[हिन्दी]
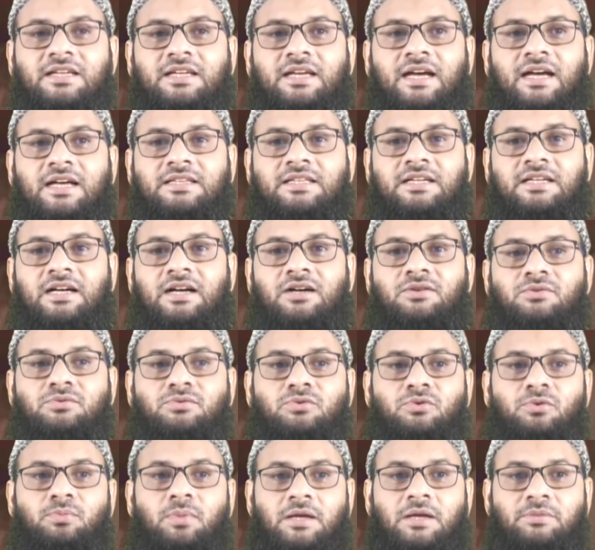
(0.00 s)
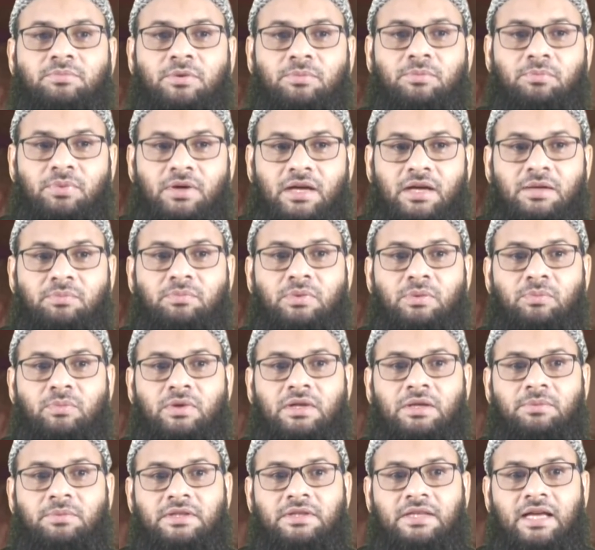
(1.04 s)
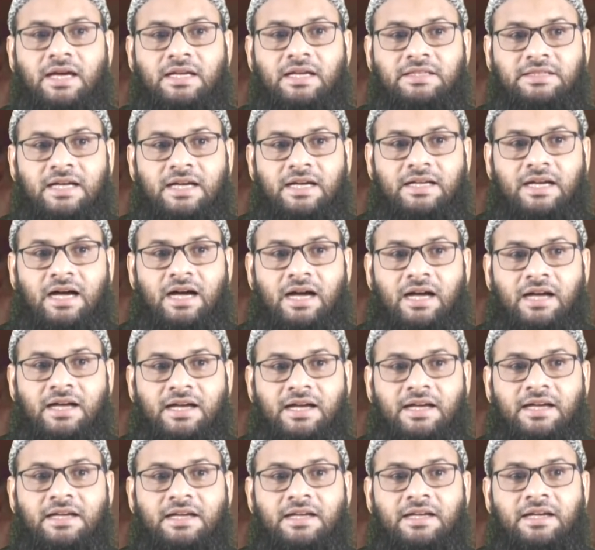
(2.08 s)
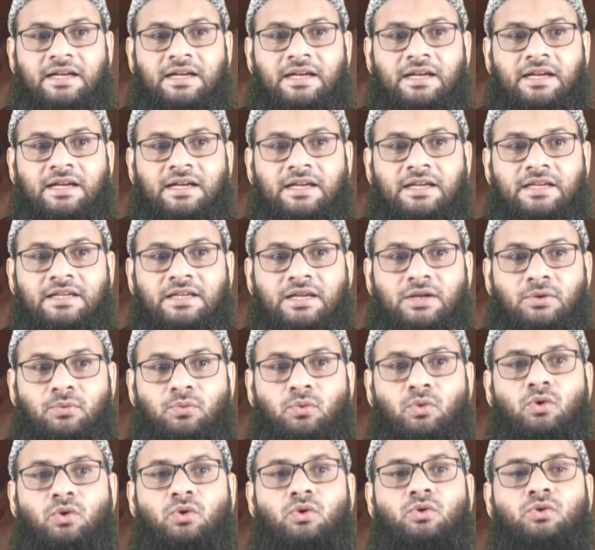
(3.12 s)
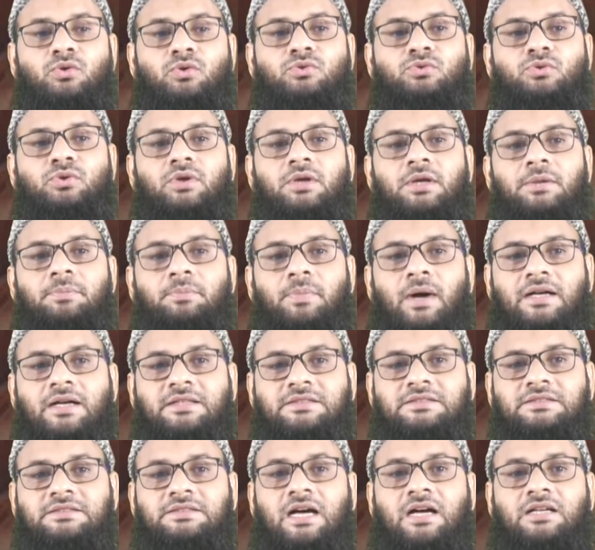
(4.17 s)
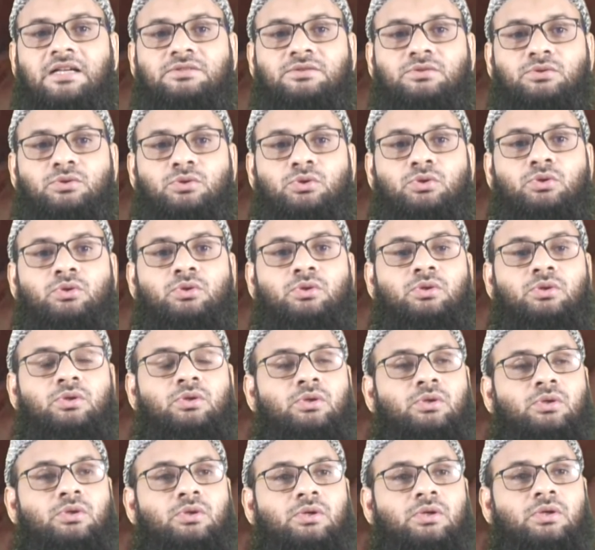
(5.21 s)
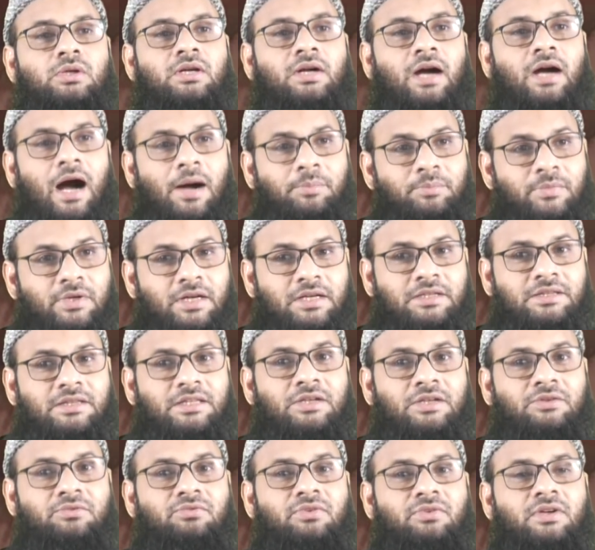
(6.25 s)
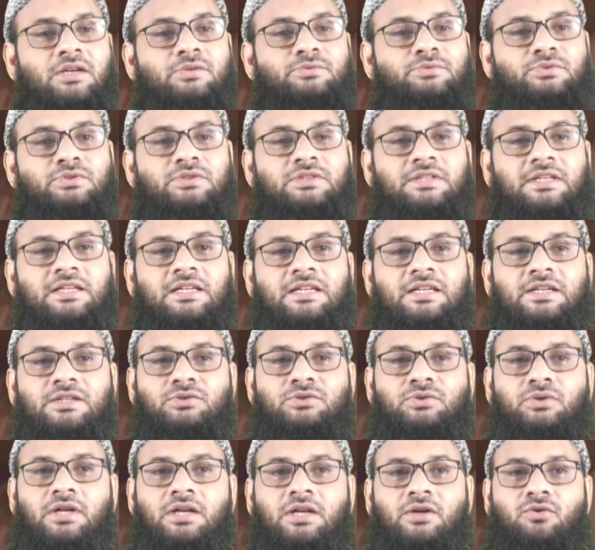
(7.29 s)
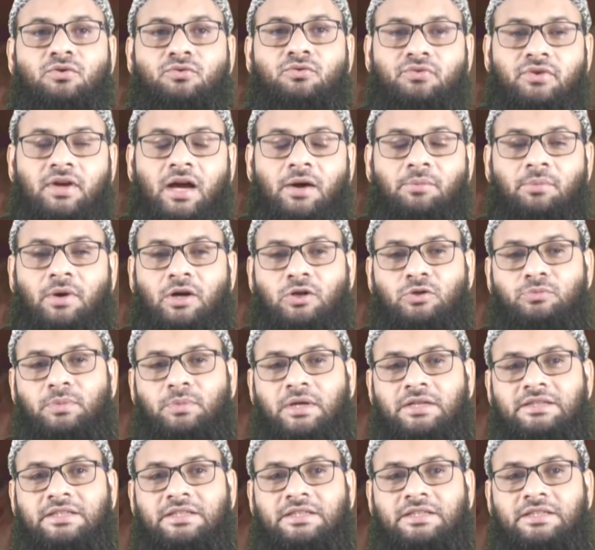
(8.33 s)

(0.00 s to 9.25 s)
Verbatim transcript: किया था उनको बाद में बेल भी मिली बताया जा रहा है कि वो लोग जो है पाकिस्तान को काम करते हुए उसके लिए जो है खुफिया मालूम